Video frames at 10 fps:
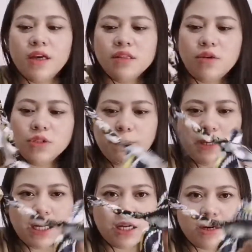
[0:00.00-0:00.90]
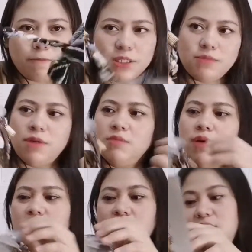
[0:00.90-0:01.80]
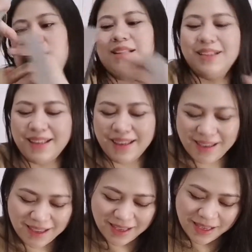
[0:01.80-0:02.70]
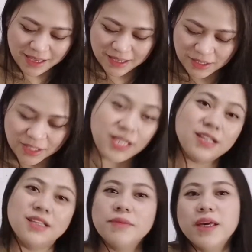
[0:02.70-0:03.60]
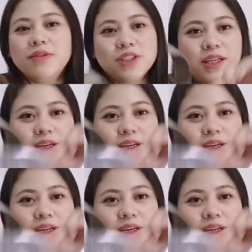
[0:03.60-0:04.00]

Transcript: nakita ko sa mga Hermes bag. Parang ganyan. So, nilagay, meron